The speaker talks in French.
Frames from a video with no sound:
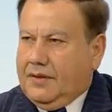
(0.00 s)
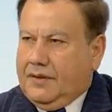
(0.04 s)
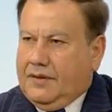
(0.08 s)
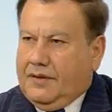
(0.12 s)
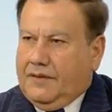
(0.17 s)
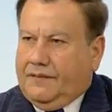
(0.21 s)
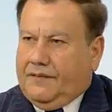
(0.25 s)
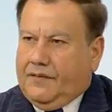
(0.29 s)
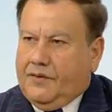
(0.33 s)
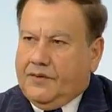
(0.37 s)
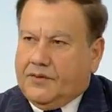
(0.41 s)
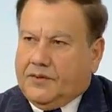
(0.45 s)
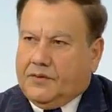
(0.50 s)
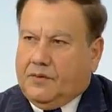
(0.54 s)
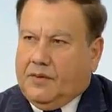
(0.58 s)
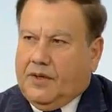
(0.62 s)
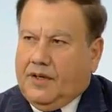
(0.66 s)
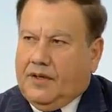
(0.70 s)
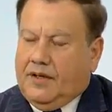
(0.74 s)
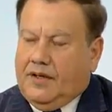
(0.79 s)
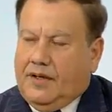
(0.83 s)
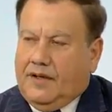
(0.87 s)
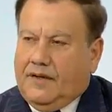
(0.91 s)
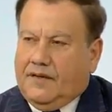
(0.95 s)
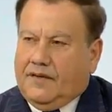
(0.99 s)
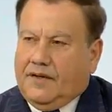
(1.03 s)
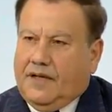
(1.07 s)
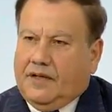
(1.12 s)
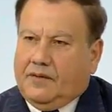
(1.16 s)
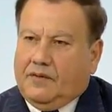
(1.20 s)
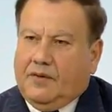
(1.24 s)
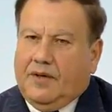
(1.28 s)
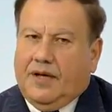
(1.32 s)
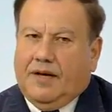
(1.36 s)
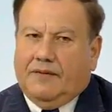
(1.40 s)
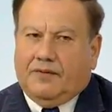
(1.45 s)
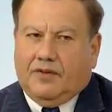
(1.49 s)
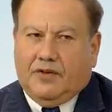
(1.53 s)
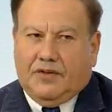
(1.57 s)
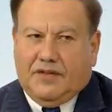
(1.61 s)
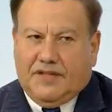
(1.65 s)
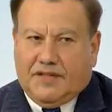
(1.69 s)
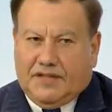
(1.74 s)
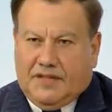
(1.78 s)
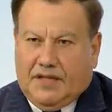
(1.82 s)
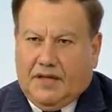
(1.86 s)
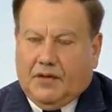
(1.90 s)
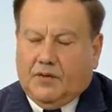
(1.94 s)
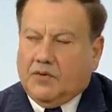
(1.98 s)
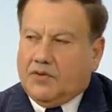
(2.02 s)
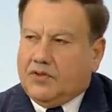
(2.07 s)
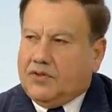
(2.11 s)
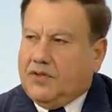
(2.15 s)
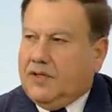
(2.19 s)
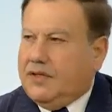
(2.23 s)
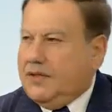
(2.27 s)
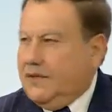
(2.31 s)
Je voudrais mentionner trois points qui me semblent pertinents.